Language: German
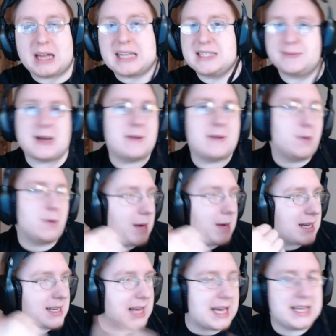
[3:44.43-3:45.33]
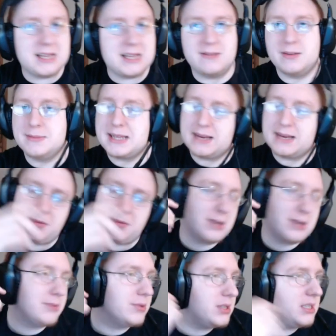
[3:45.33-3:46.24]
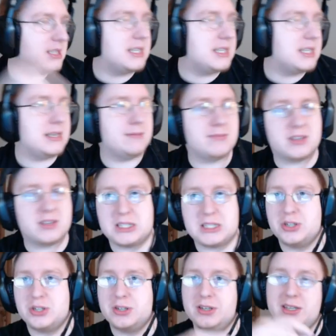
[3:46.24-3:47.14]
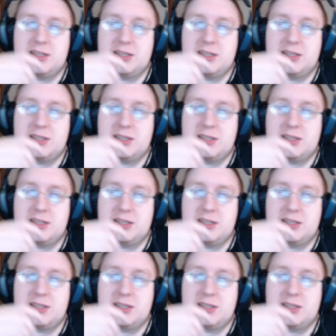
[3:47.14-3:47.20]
es wäre einfach mal geil, wenn man da einfach mal über die Themen quatschen